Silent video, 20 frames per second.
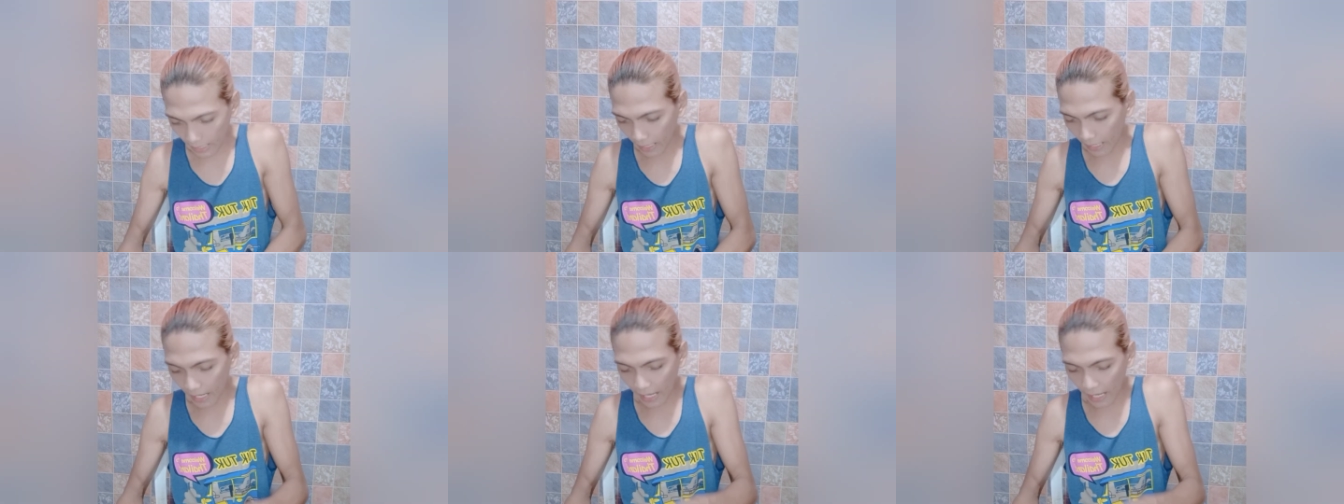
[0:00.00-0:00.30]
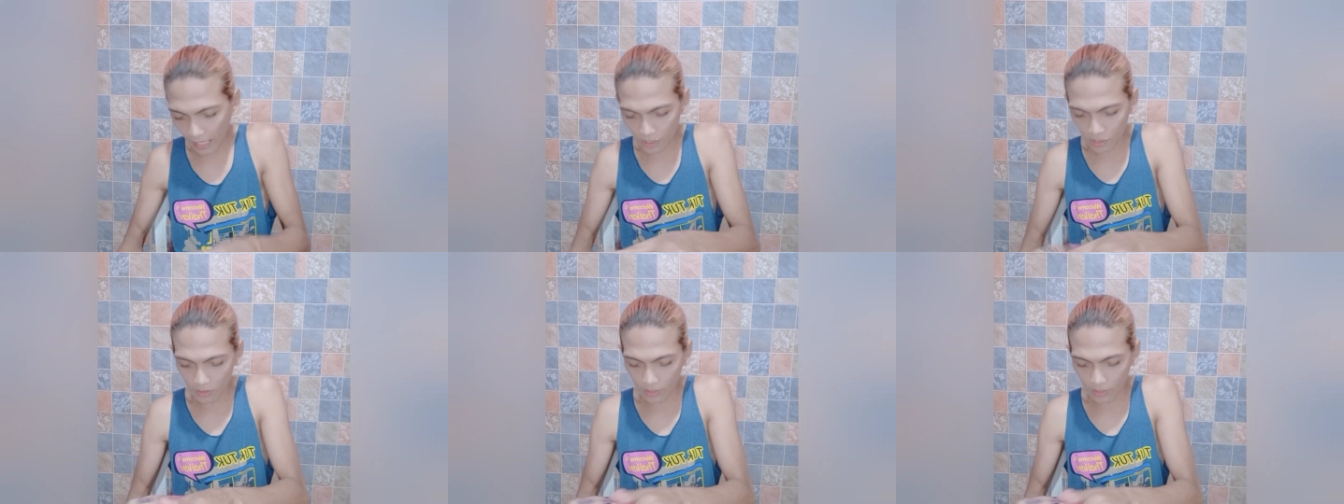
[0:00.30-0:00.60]

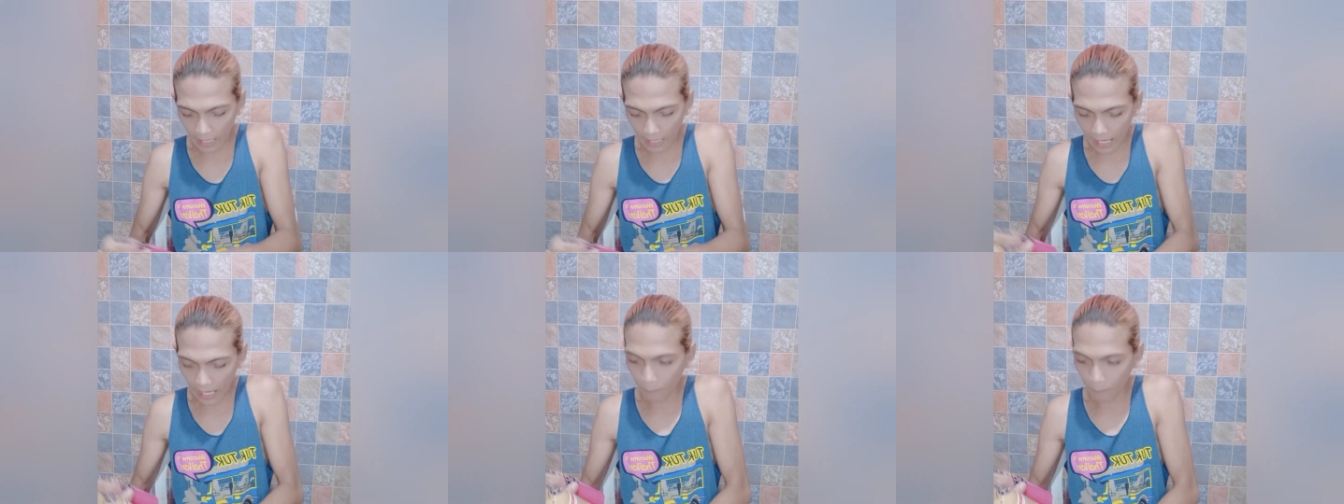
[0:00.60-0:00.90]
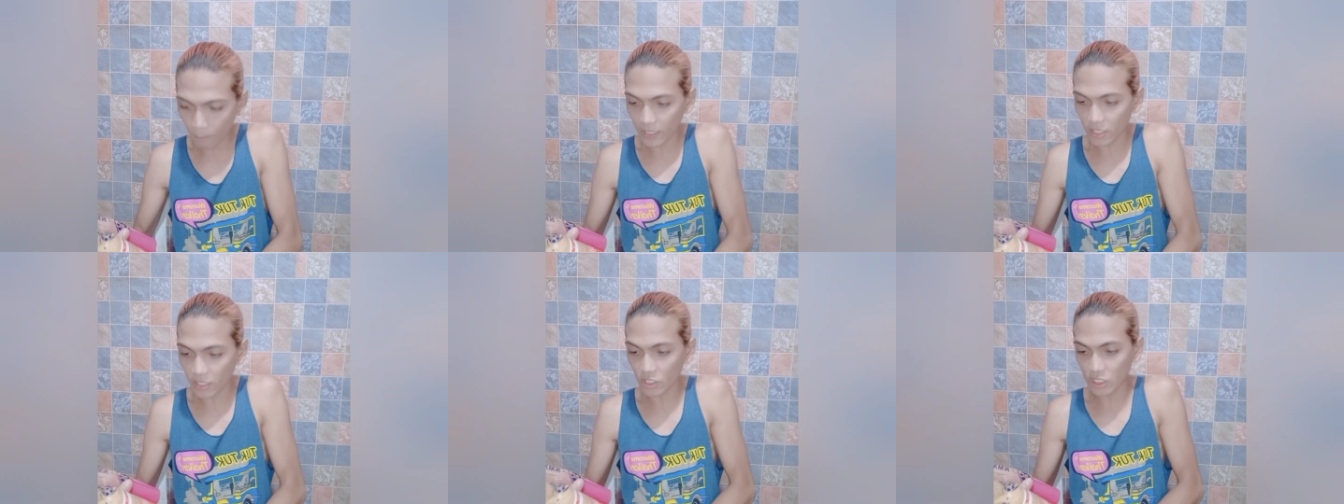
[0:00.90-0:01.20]
actually,
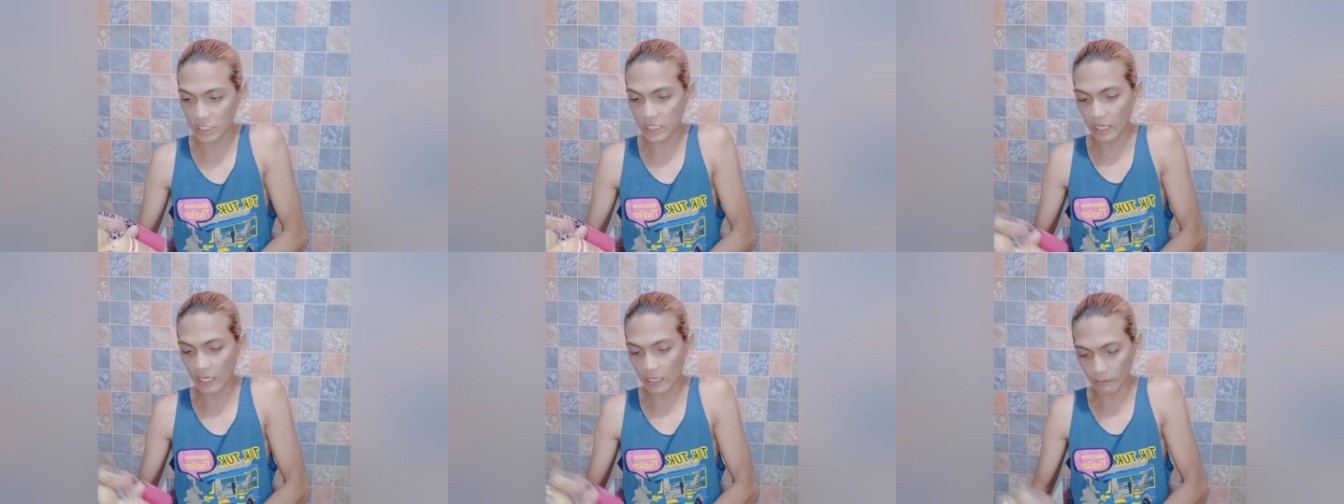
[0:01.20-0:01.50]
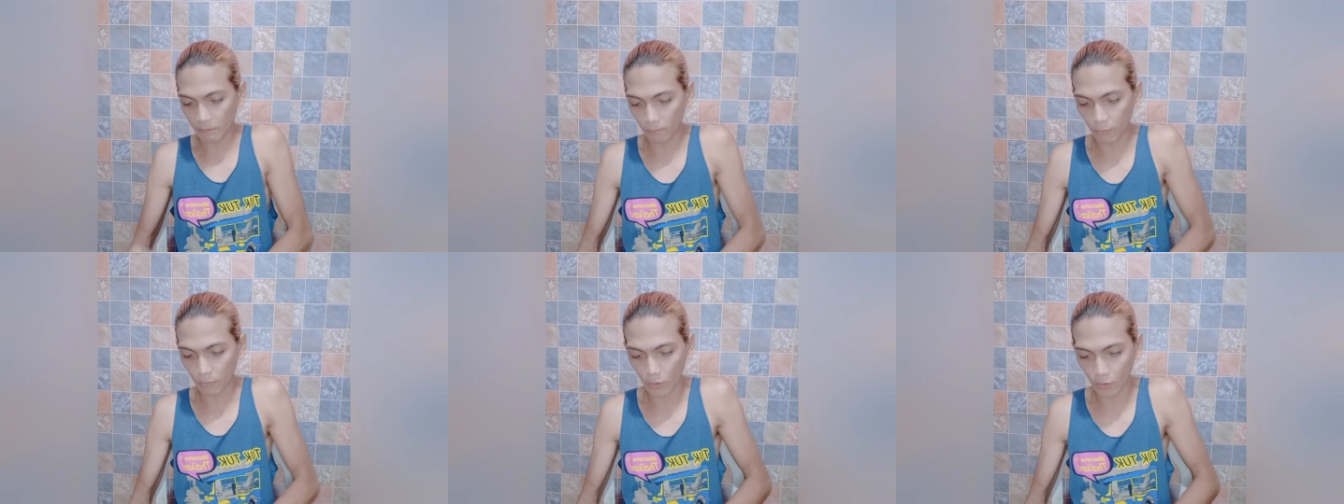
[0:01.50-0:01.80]
apat
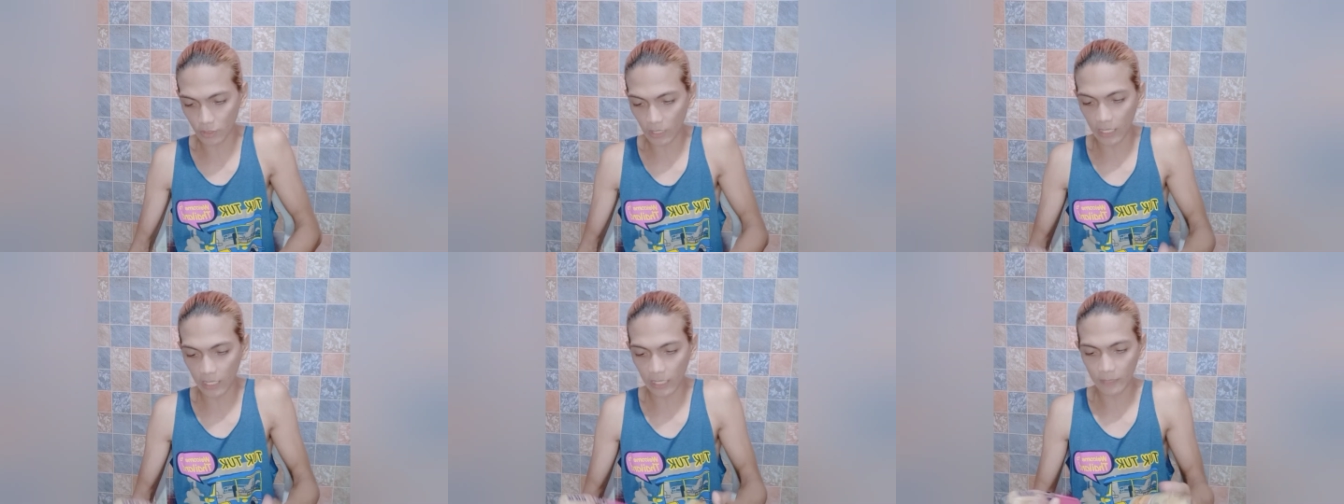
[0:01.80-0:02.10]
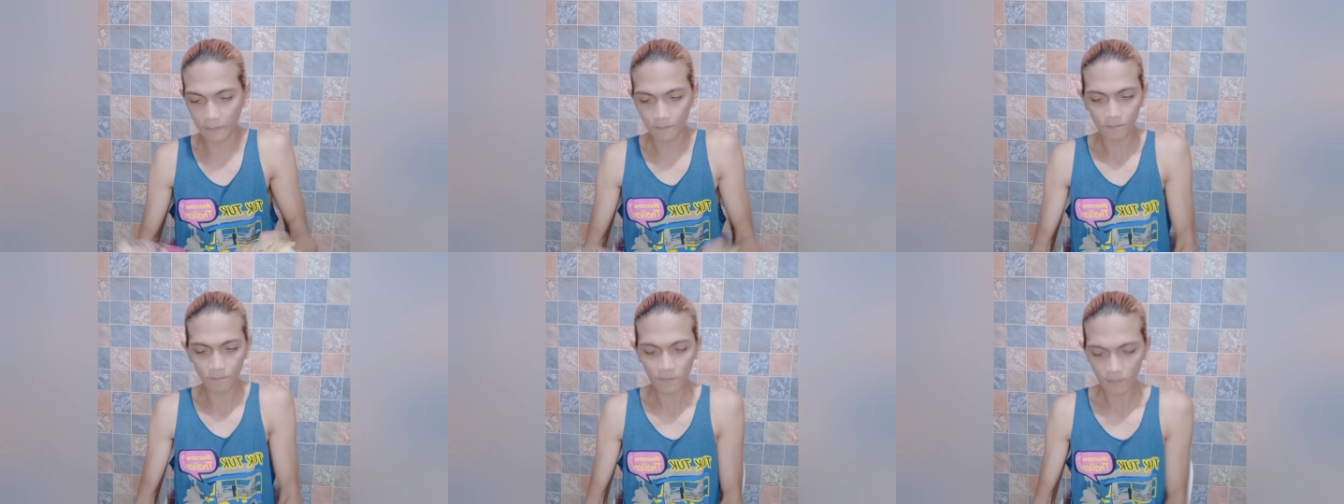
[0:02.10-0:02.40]
siyang
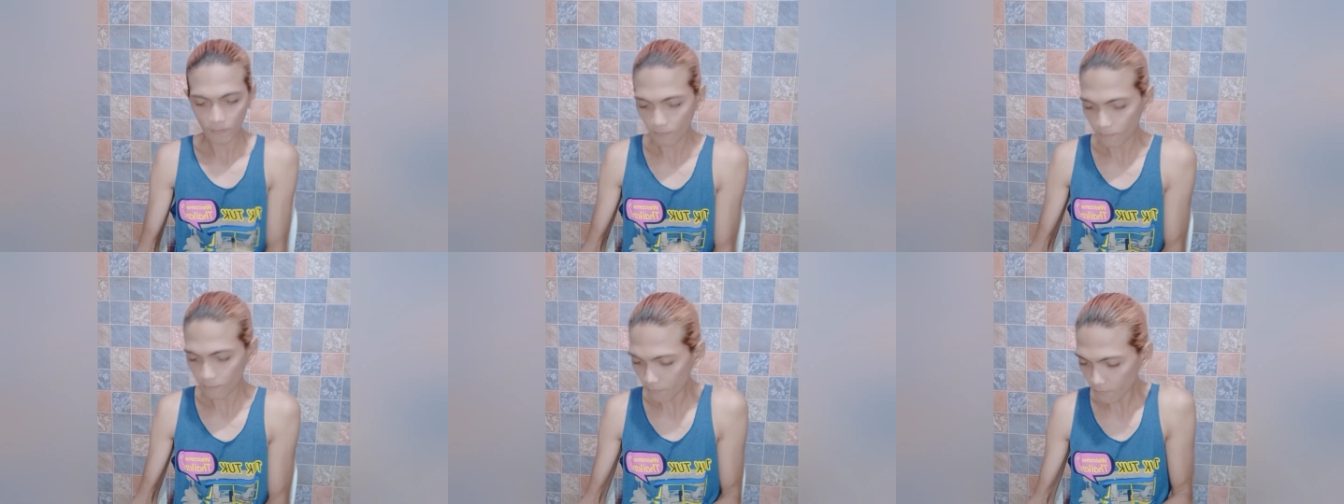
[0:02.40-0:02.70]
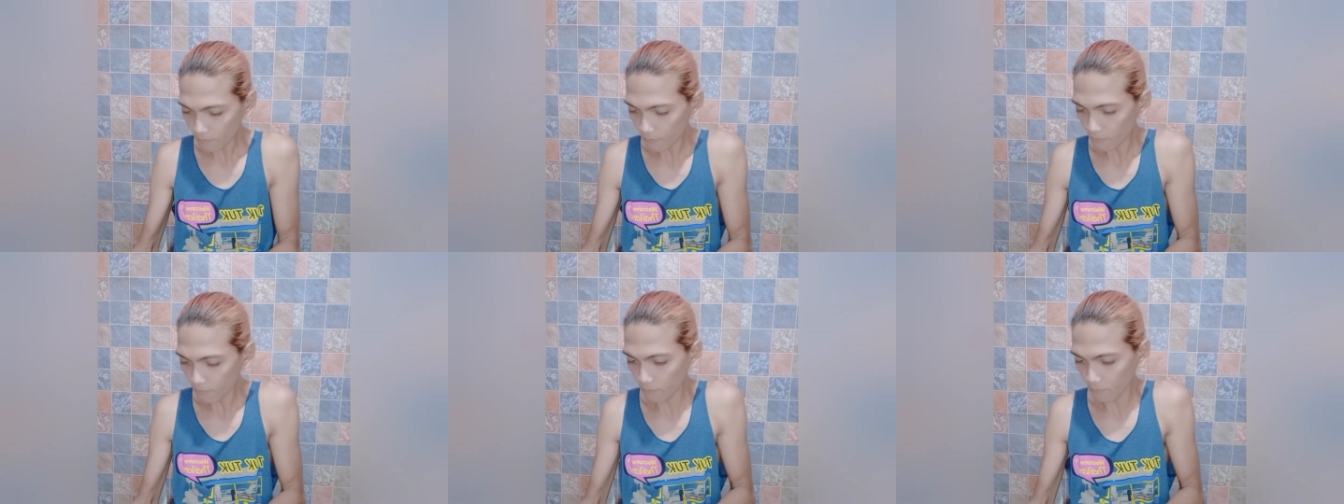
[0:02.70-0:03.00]
bote.
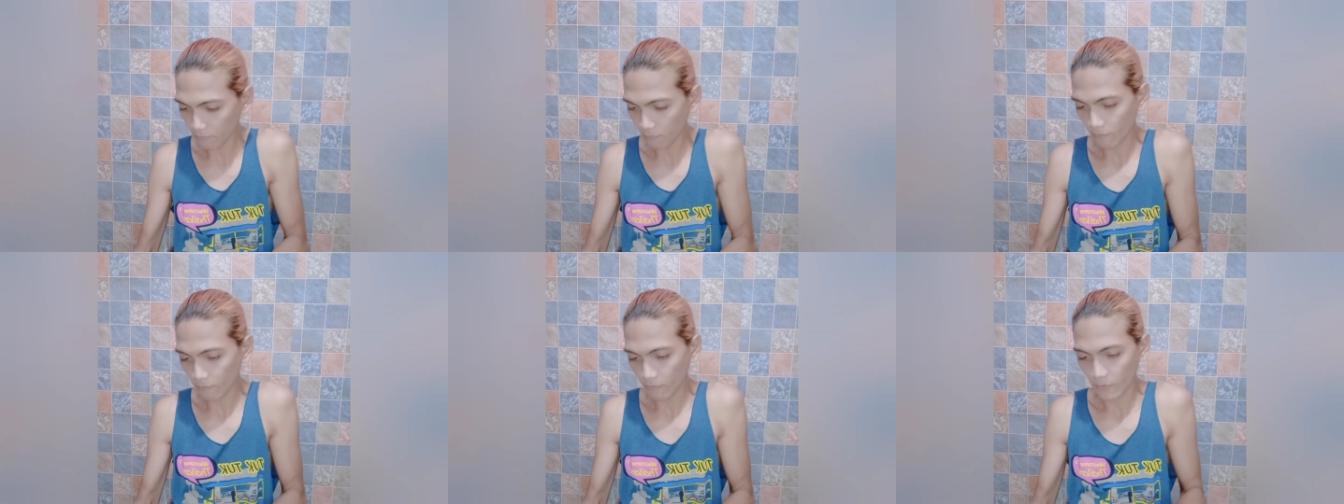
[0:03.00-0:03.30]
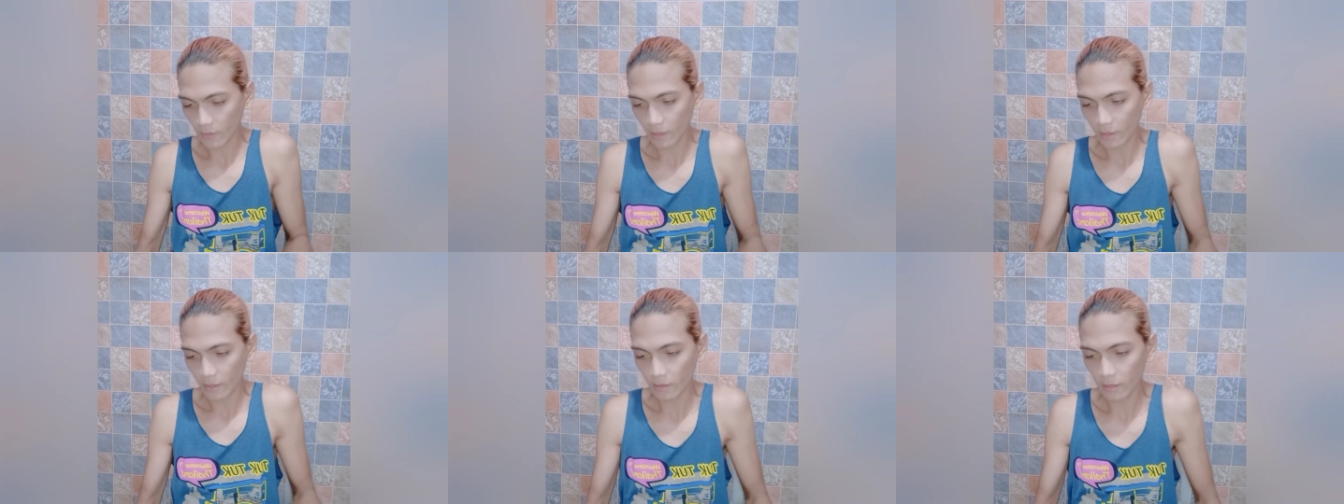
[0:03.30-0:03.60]

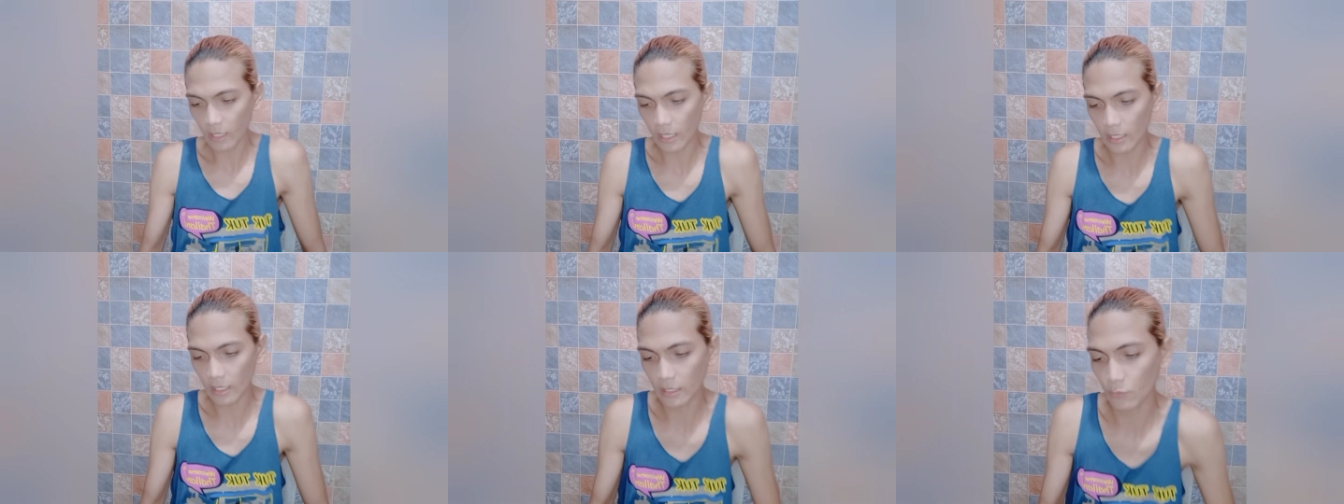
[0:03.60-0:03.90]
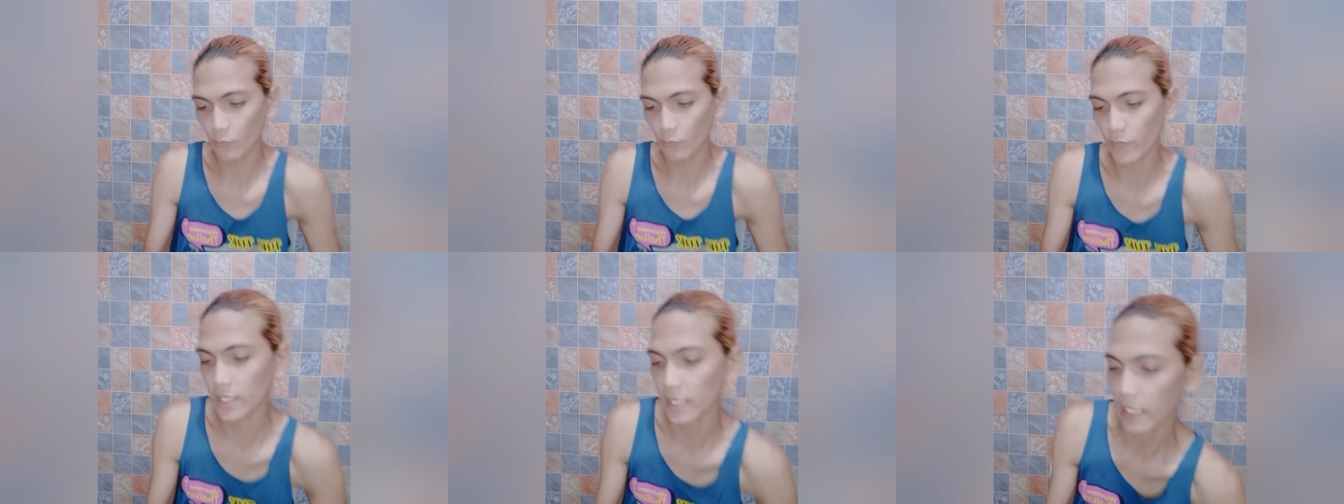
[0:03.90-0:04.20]
Ayan,
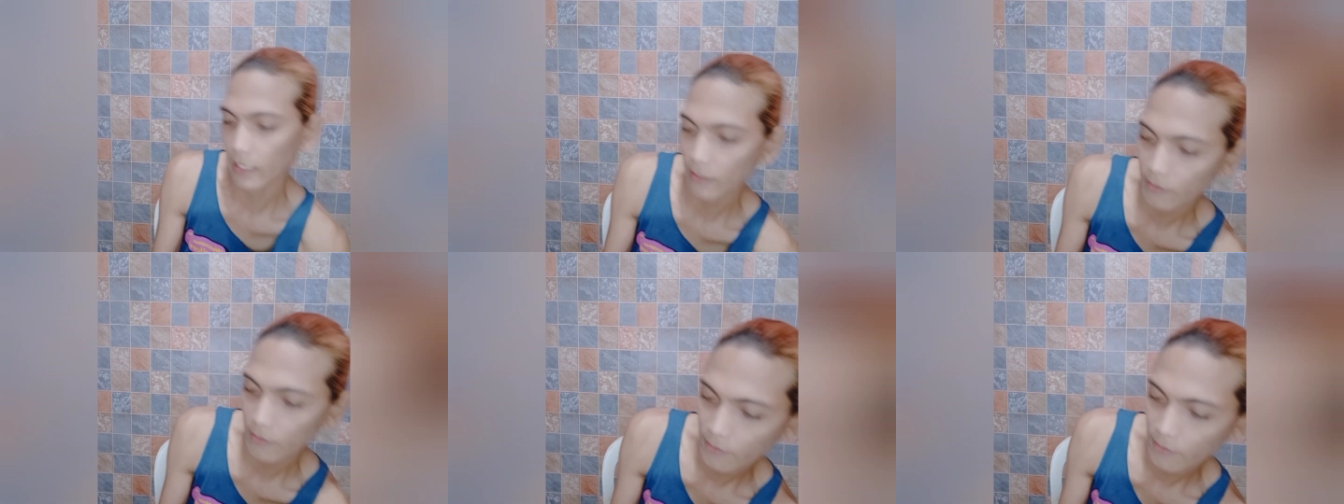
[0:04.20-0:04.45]
wait lang.